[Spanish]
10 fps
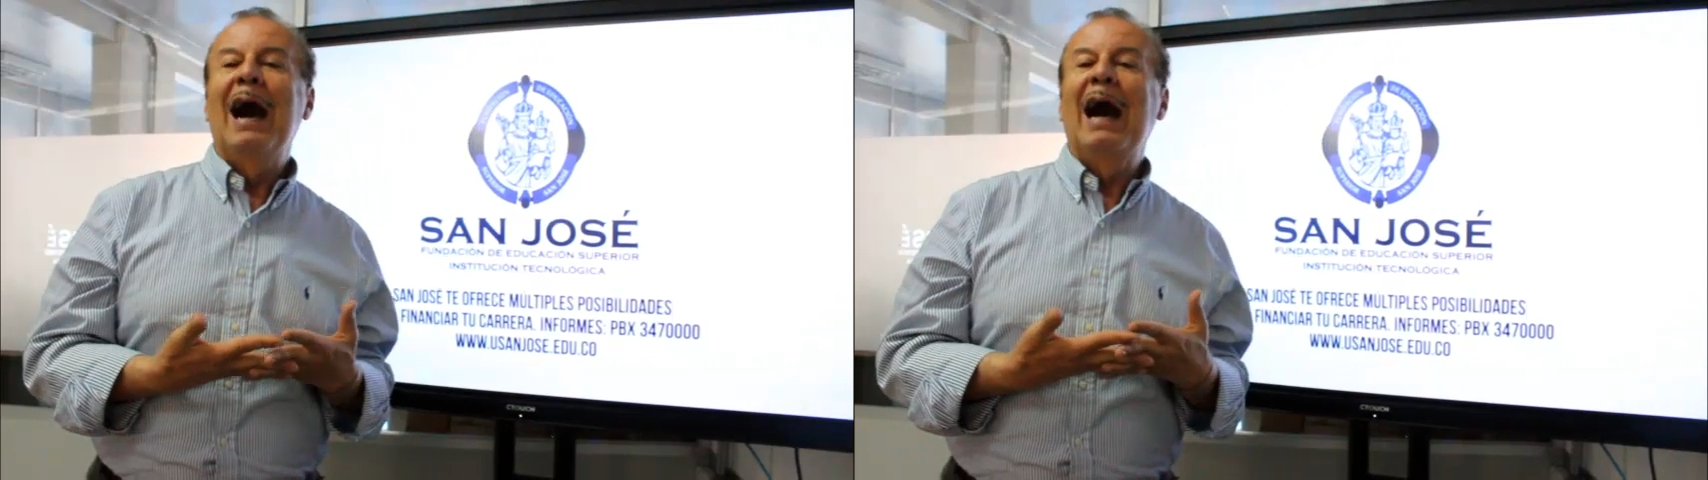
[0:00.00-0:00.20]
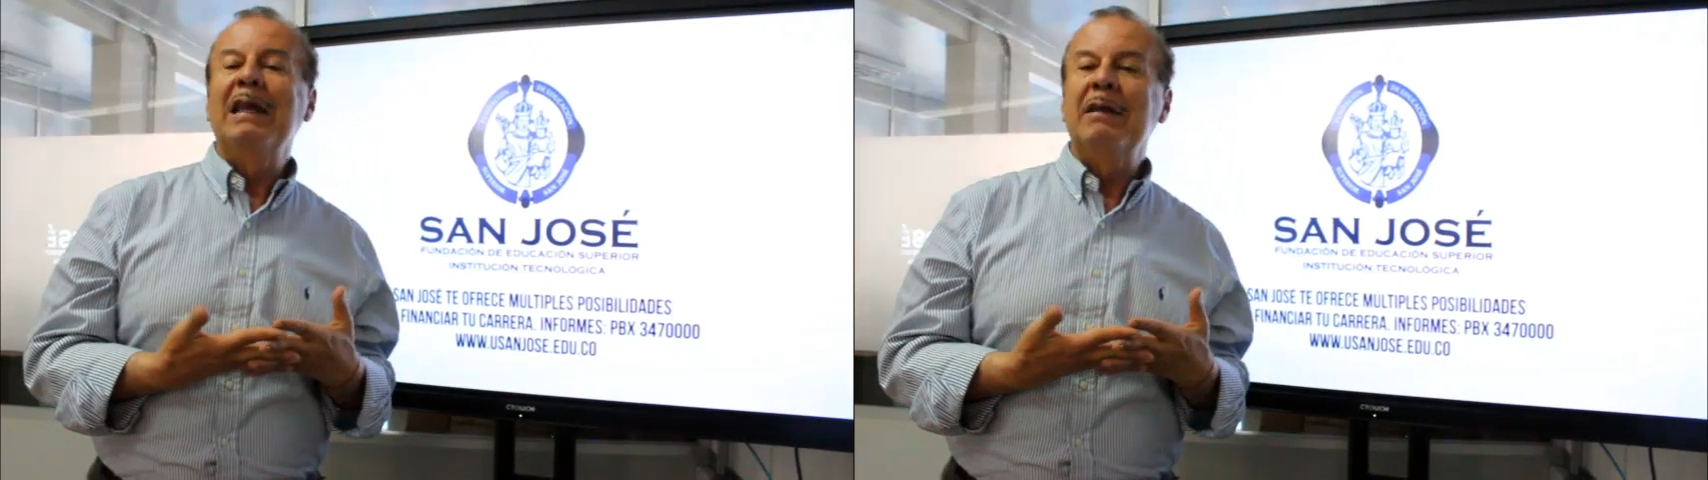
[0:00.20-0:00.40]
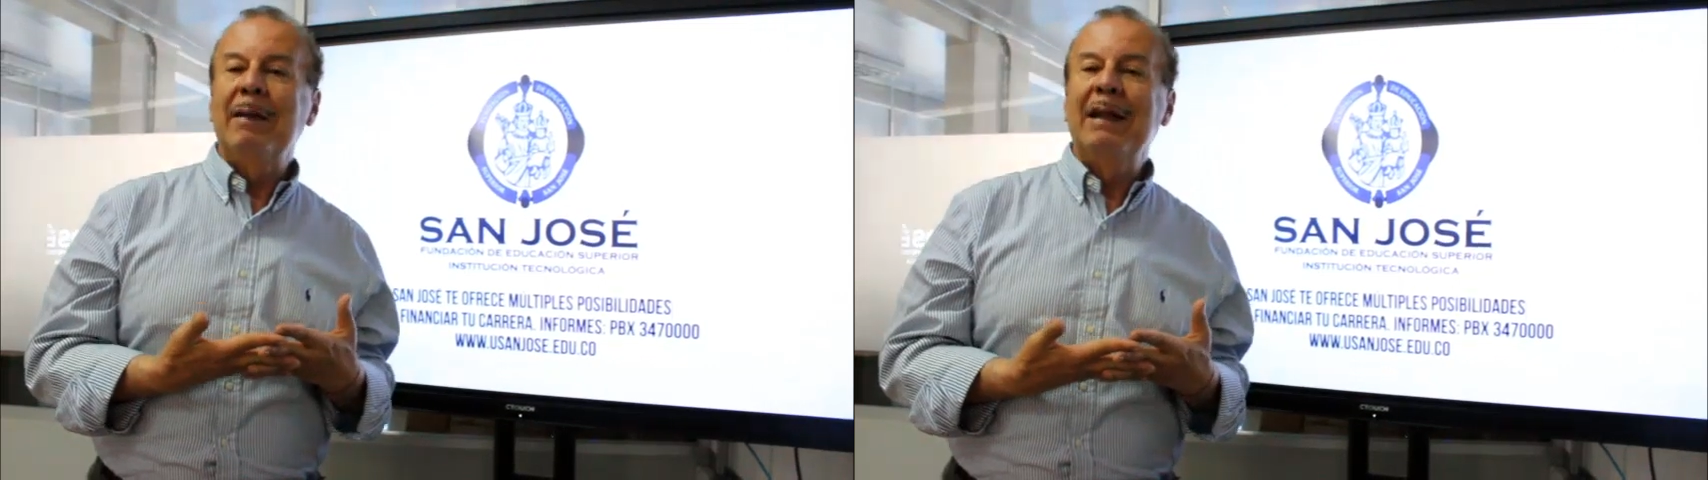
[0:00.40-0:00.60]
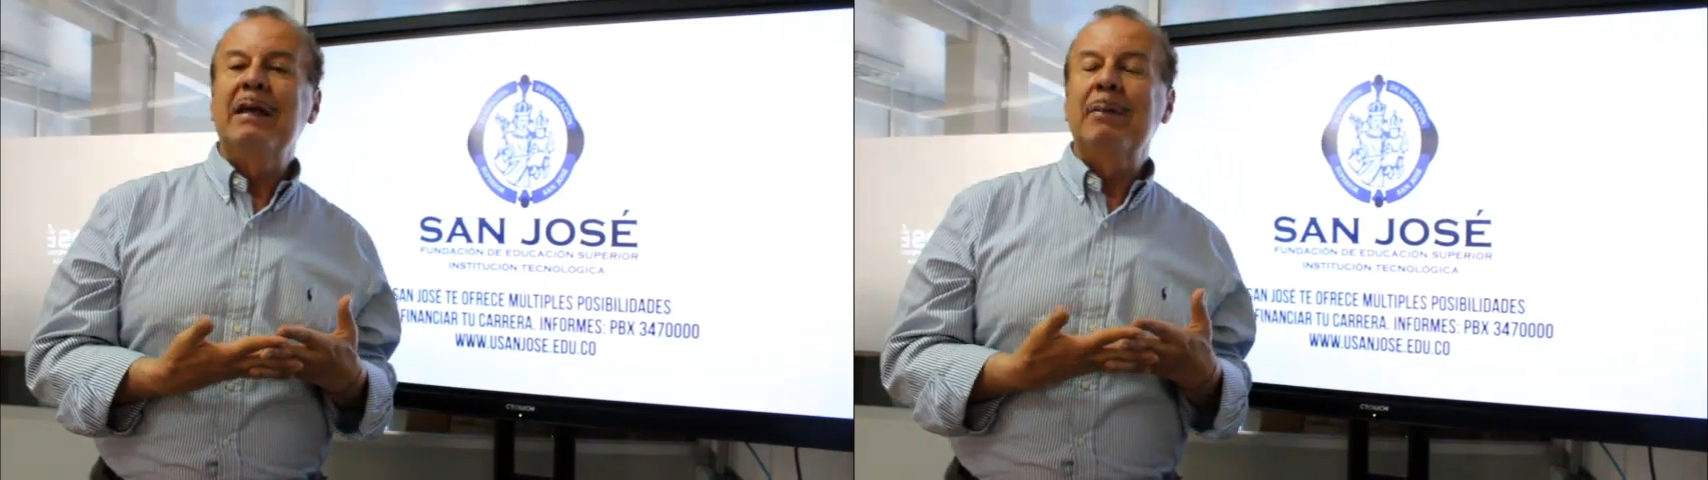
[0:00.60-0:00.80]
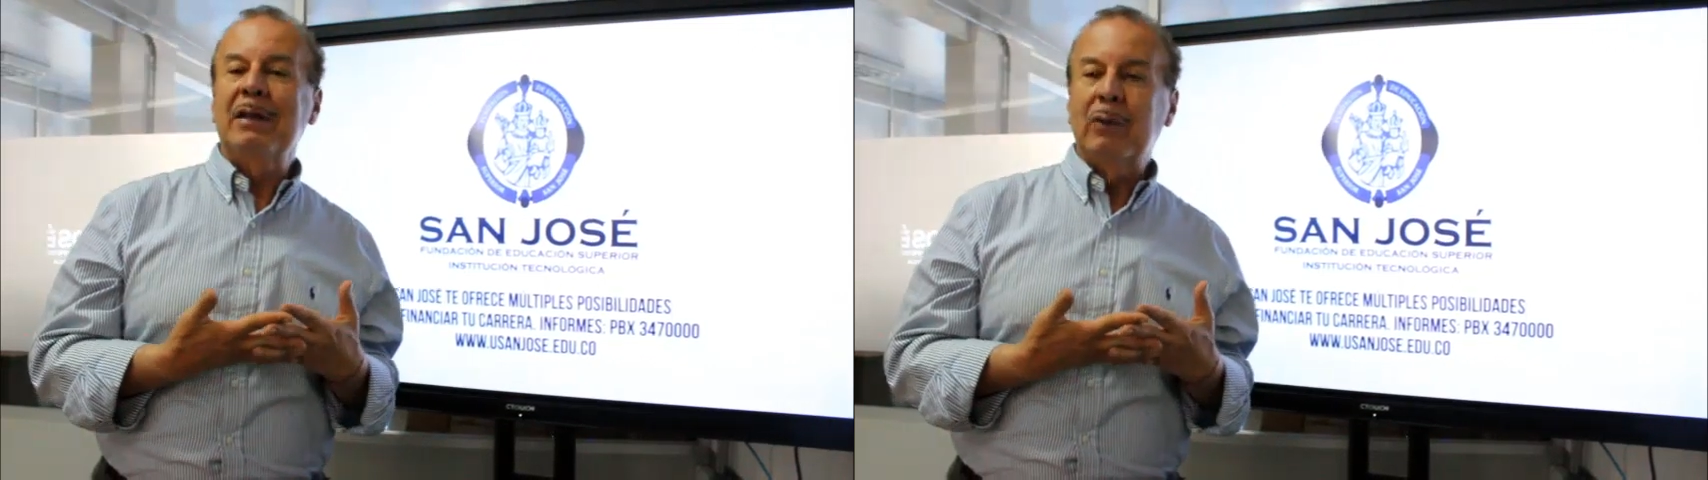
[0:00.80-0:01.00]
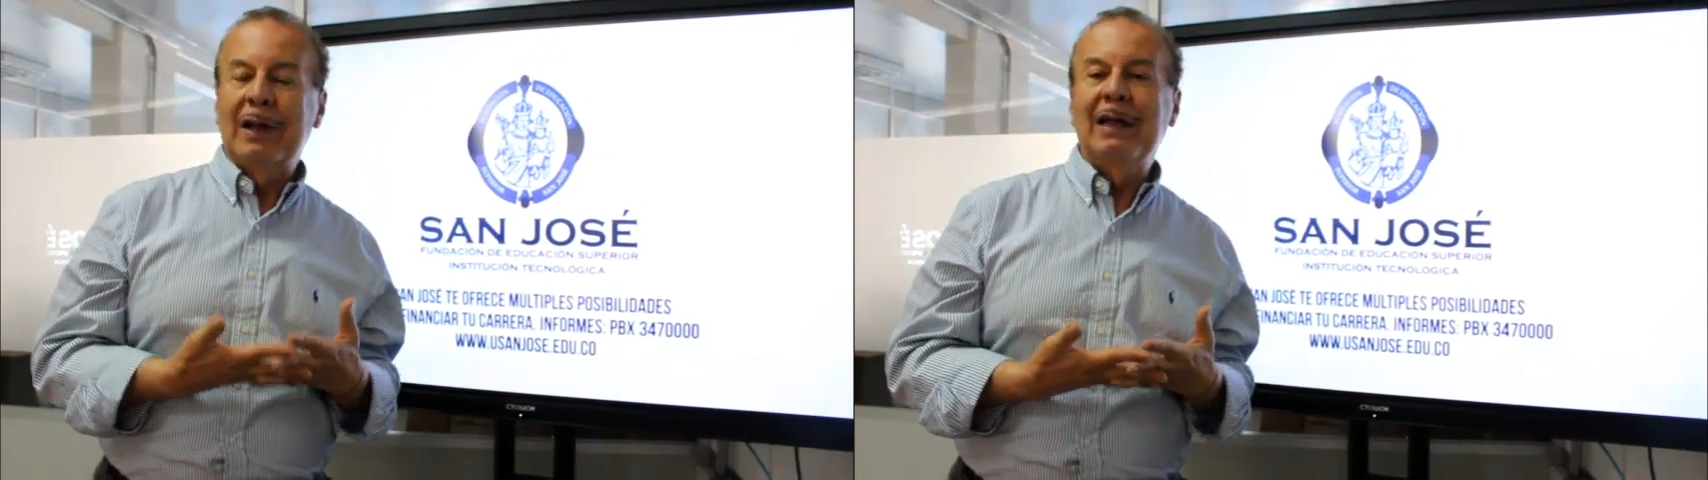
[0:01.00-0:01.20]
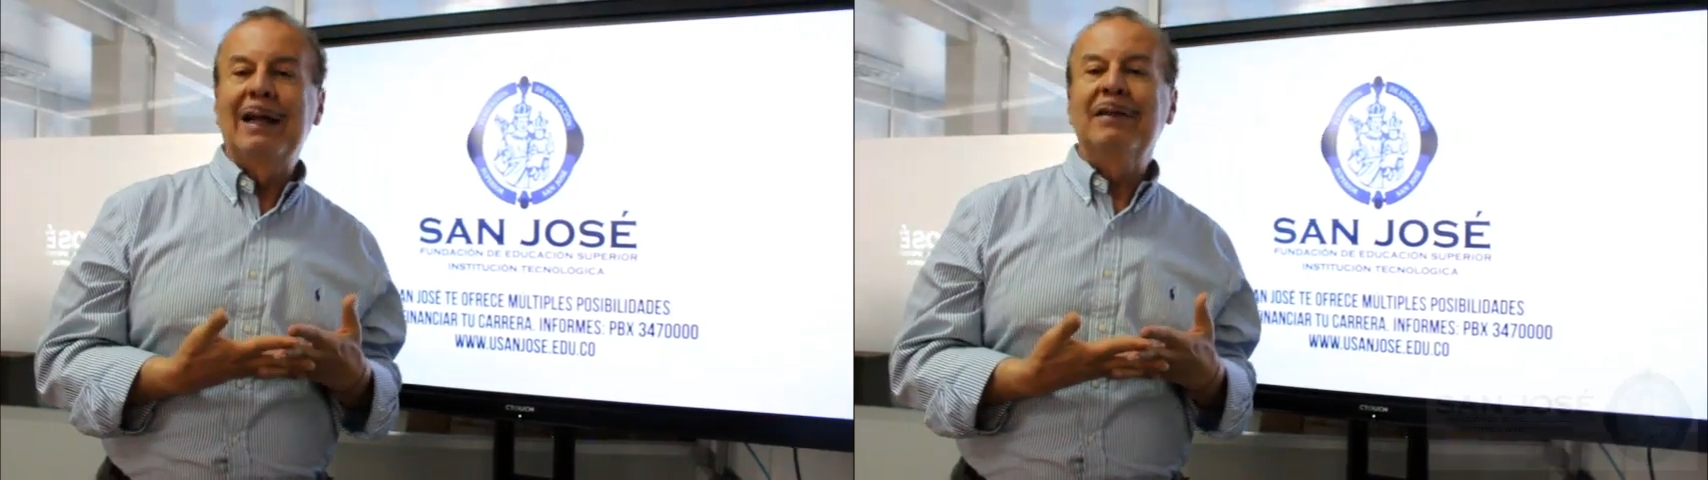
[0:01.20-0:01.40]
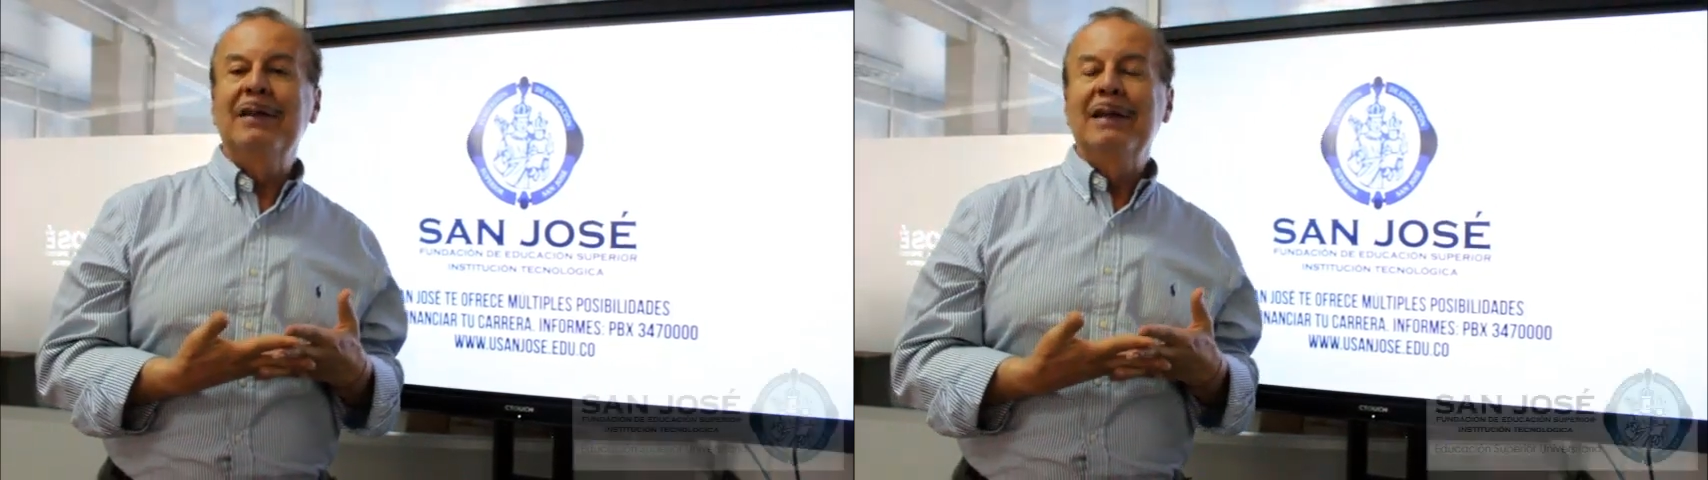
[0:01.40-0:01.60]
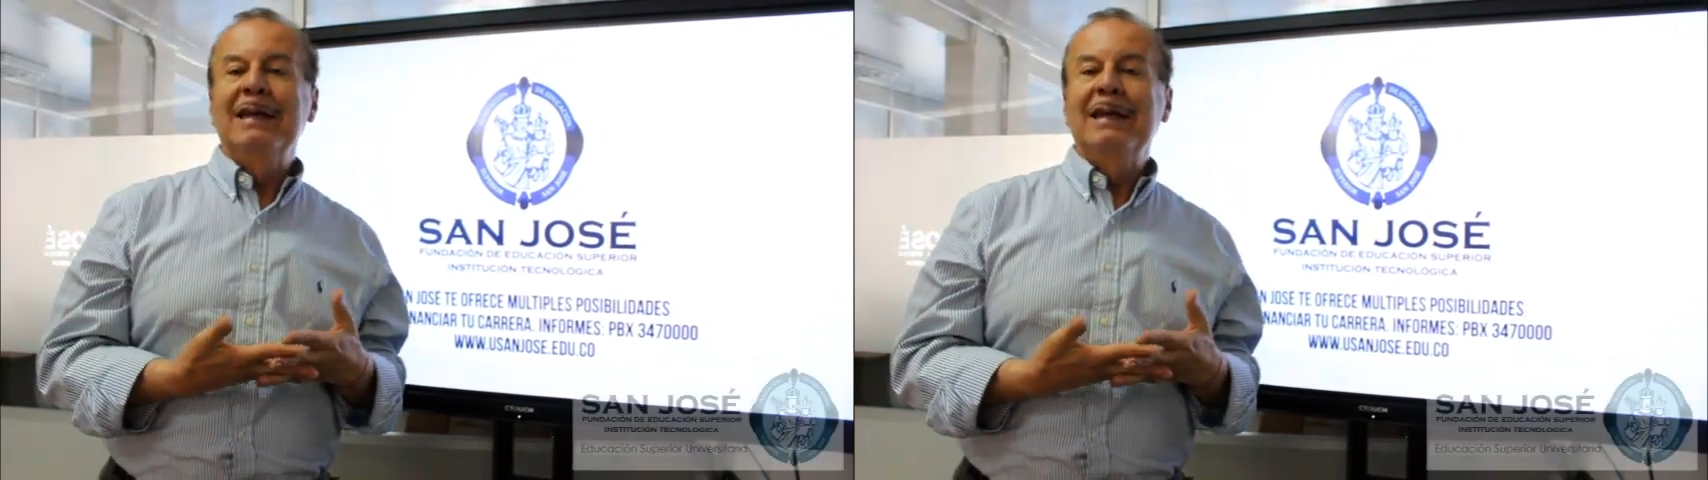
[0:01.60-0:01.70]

a nivel de virtualidad